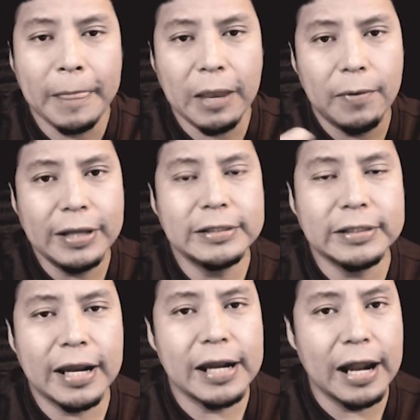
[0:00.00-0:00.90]
que va a
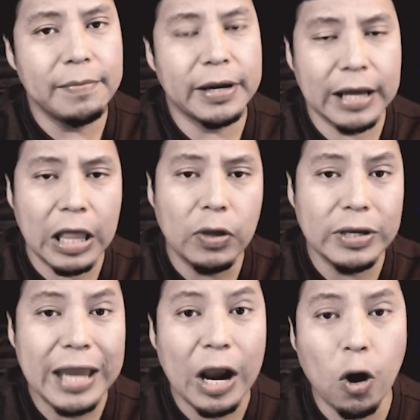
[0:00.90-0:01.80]
entrar al mercado
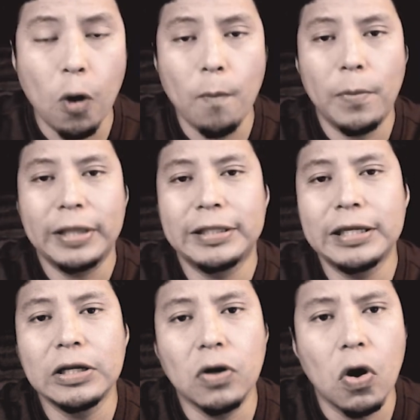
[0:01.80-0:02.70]
y a
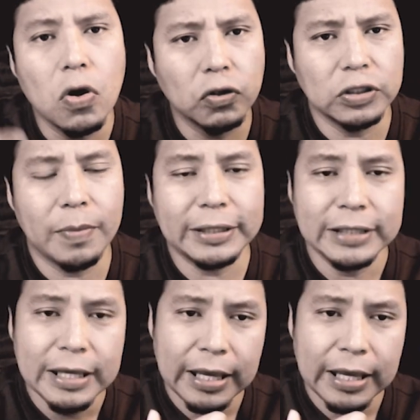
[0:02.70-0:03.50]
competir con los demás.